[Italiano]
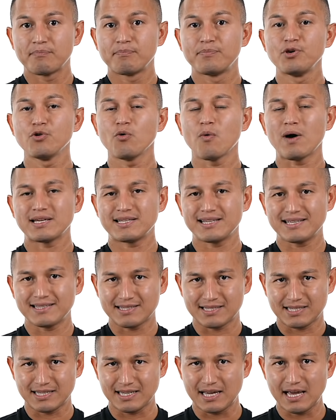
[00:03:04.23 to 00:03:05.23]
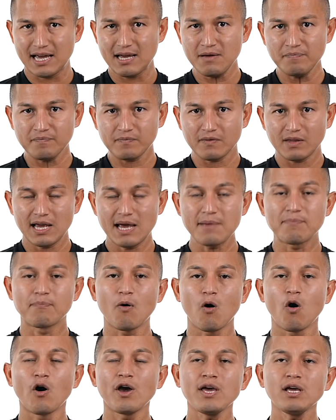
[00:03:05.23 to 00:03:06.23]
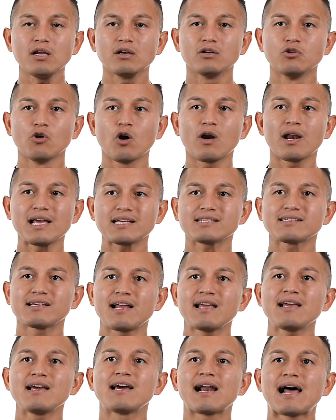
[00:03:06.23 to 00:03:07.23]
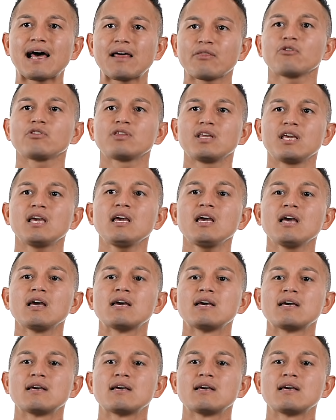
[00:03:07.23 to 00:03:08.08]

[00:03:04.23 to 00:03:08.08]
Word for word: più agenzie e poi non essere in grado di